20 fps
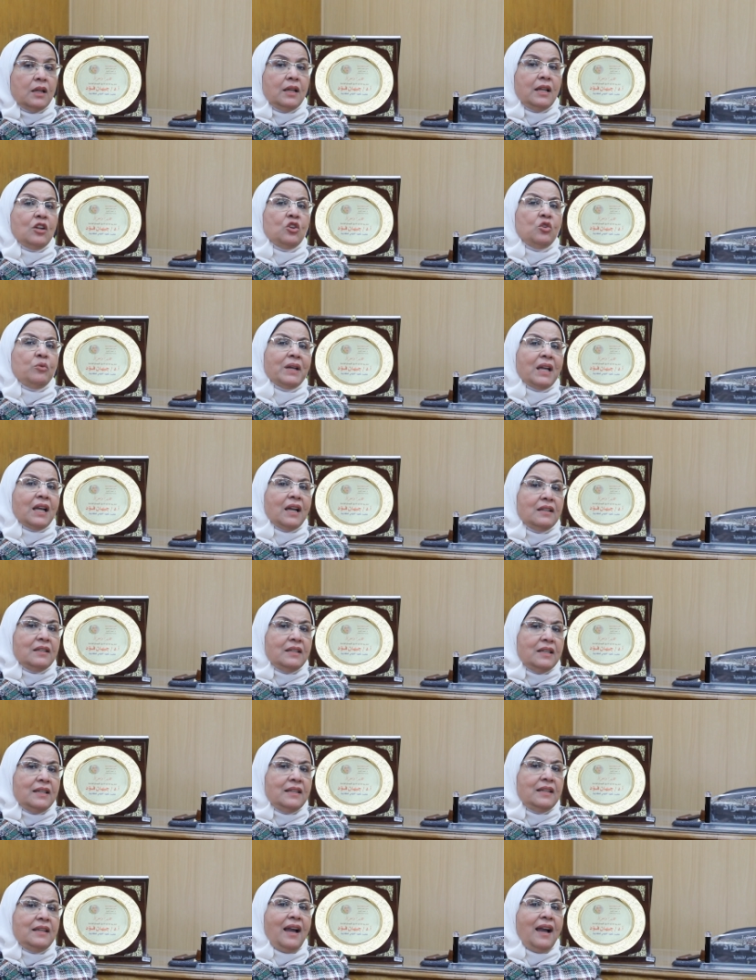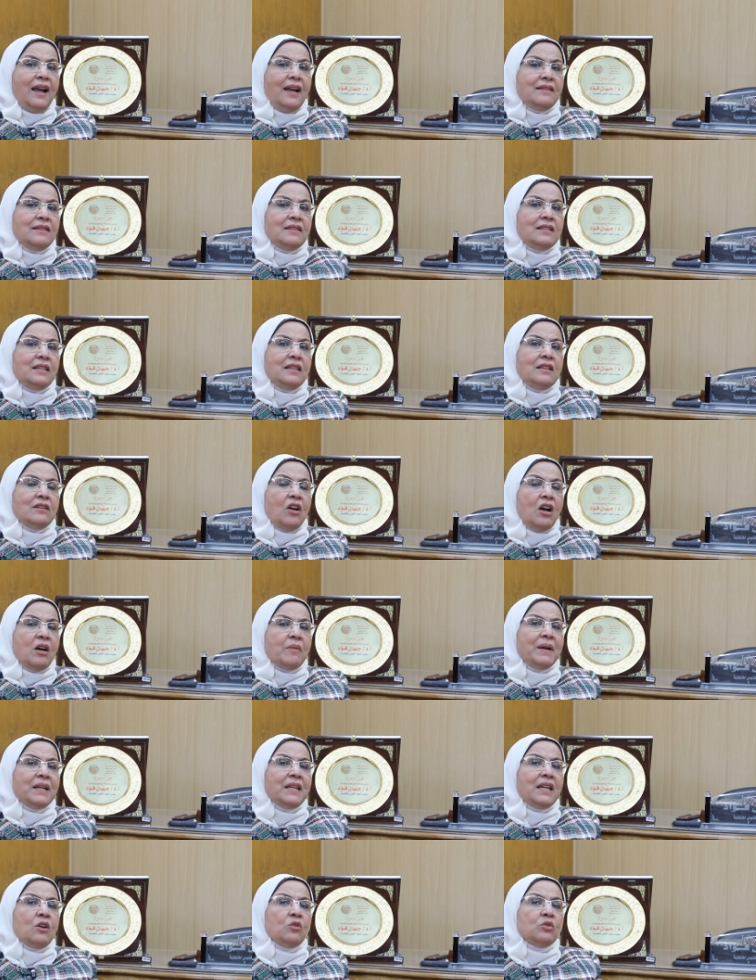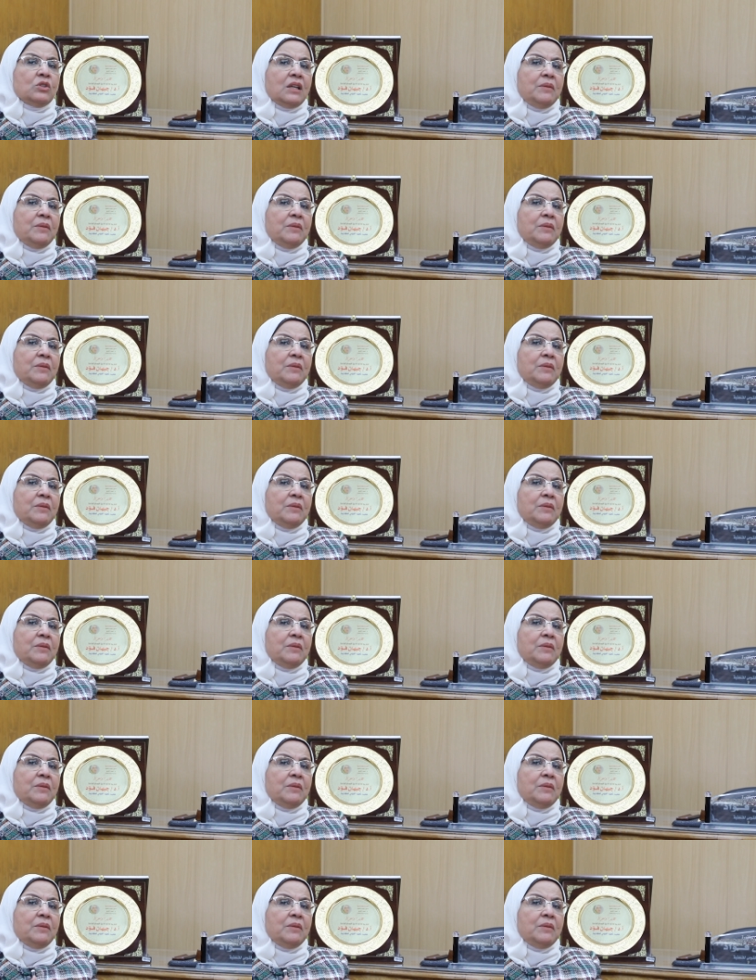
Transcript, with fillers: لانه بيخليني عندي رغبه ان اخد